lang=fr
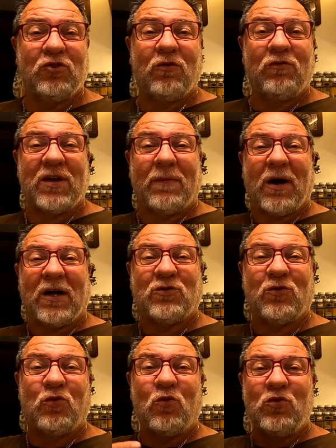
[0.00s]
Je vous
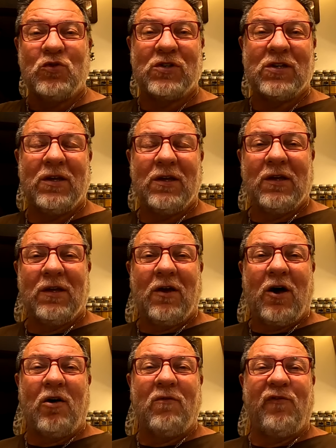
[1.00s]
embrasse tous
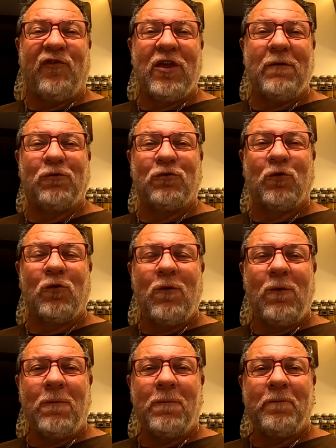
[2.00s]
on vous fait des
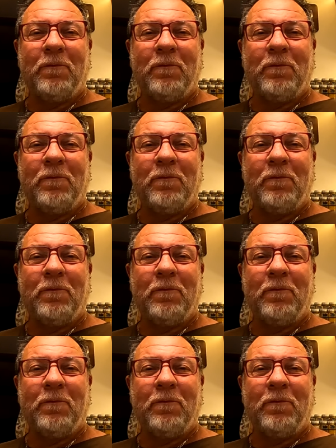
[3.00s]
poutous.